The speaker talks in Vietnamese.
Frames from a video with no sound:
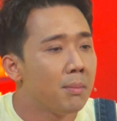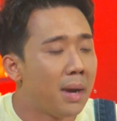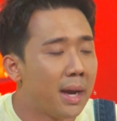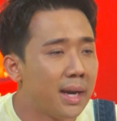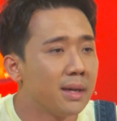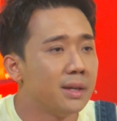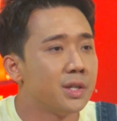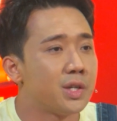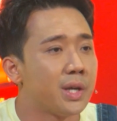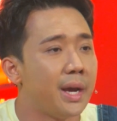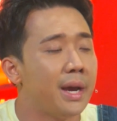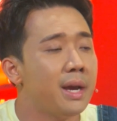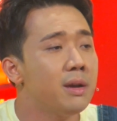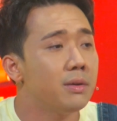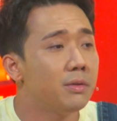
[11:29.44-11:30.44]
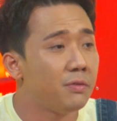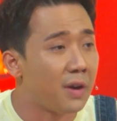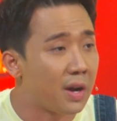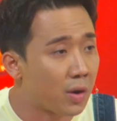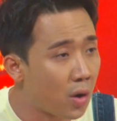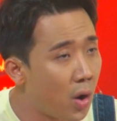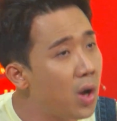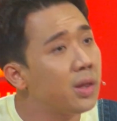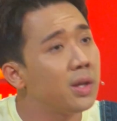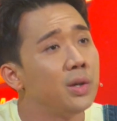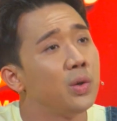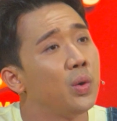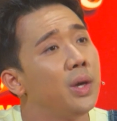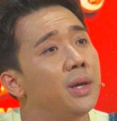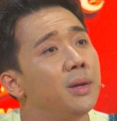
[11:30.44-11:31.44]
bạn là người trẻ và có tư
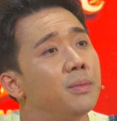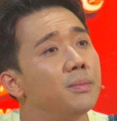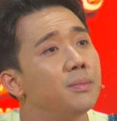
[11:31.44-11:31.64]
duy